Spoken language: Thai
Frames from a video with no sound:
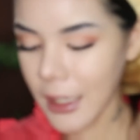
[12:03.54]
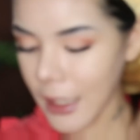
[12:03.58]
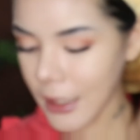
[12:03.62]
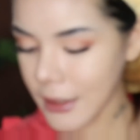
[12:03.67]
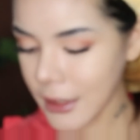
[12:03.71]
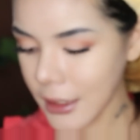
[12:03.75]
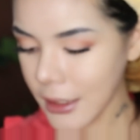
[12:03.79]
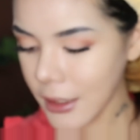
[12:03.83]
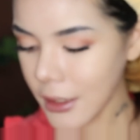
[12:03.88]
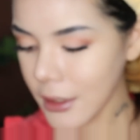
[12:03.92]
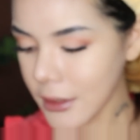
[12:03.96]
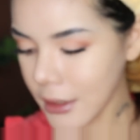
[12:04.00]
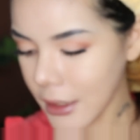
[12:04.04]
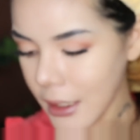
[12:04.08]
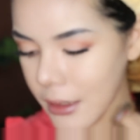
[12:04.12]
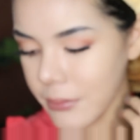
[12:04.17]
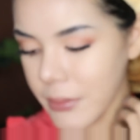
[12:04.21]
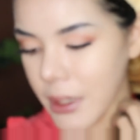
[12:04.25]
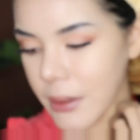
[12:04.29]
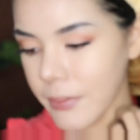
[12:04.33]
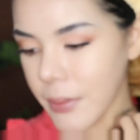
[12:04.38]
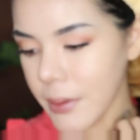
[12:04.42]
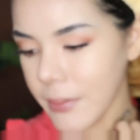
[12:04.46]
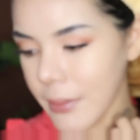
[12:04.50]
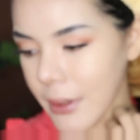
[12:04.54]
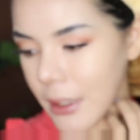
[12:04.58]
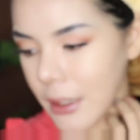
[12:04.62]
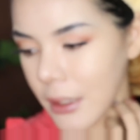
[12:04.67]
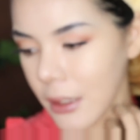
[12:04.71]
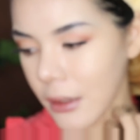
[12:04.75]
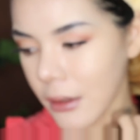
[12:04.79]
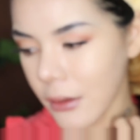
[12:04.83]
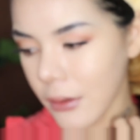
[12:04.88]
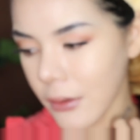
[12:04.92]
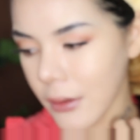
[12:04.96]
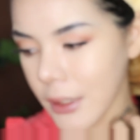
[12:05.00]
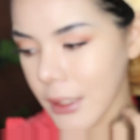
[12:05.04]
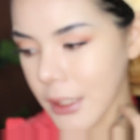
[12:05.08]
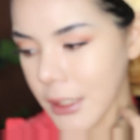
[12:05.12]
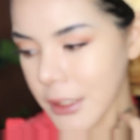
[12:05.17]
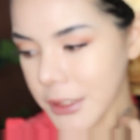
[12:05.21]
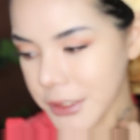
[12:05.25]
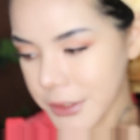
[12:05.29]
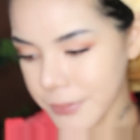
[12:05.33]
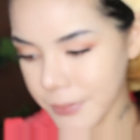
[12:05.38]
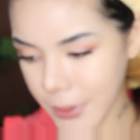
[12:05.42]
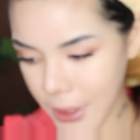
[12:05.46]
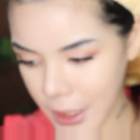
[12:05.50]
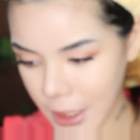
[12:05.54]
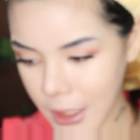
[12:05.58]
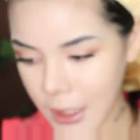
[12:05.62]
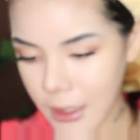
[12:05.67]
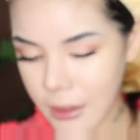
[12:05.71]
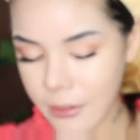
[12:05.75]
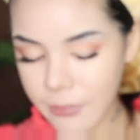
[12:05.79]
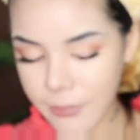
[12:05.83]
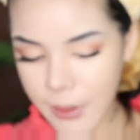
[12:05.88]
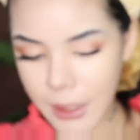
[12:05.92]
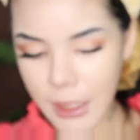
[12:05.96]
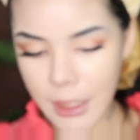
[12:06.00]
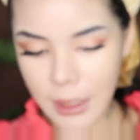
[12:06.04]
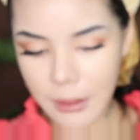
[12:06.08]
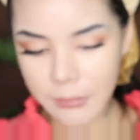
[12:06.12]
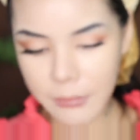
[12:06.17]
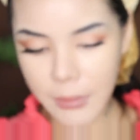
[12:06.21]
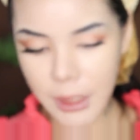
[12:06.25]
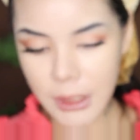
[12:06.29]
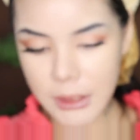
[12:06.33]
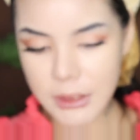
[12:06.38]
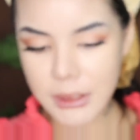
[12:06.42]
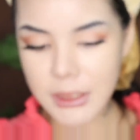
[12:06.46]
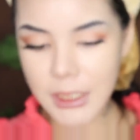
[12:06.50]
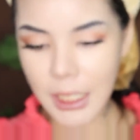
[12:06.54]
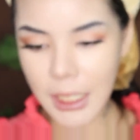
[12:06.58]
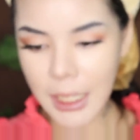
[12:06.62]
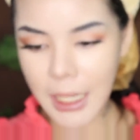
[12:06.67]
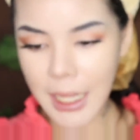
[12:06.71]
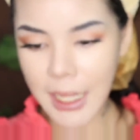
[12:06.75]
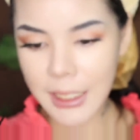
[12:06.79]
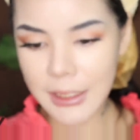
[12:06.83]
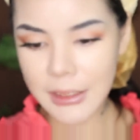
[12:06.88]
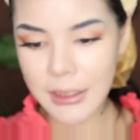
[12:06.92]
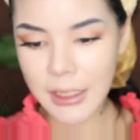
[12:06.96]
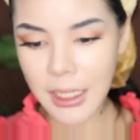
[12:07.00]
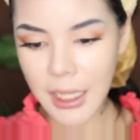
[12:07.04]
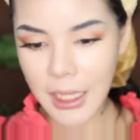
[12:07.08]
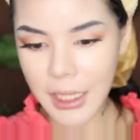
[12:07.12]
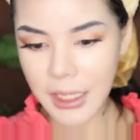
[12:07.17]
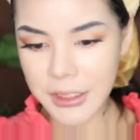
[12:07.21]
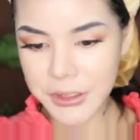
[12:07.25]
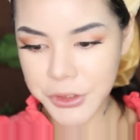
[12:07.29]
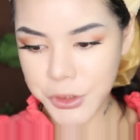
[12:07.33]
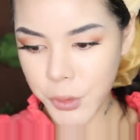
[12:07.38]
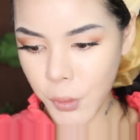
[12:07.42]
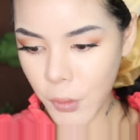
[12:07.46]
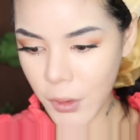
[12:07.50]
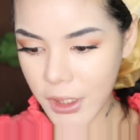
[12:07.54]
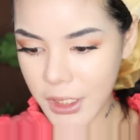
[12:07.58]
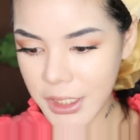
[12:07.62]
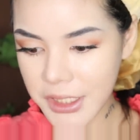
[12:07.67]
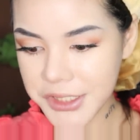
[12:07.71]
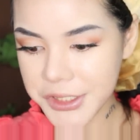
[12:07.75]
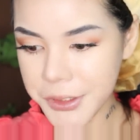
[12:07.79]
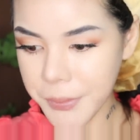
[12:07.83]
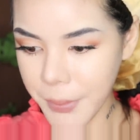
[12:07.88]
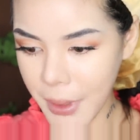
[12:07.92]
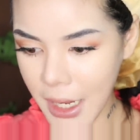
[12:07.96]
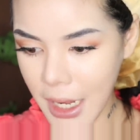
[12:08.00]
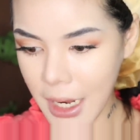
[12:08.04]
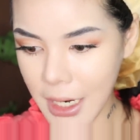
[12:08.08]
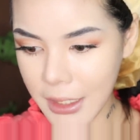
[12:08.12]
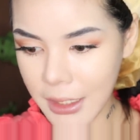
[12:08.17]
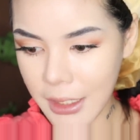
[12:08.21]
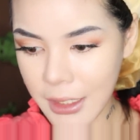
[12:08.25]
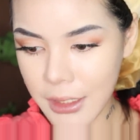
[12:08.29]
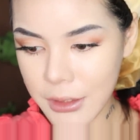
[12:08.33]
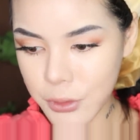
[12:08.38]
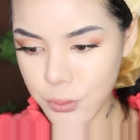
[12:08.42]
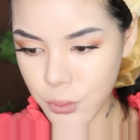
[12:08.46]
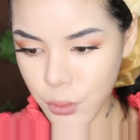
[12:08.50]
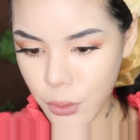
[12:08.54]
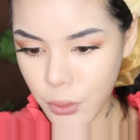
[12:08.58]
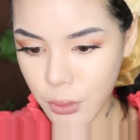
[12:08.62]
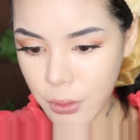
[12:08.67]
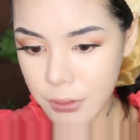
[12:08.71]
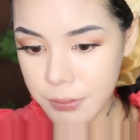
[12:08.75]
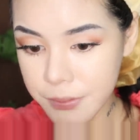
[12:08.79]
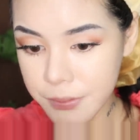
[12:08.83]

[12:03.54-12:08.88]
อันนี้หลอดได้มาประมาณ125บาทหลังจากร้านขายส่งเครื่องสำอางนะคะทุกคน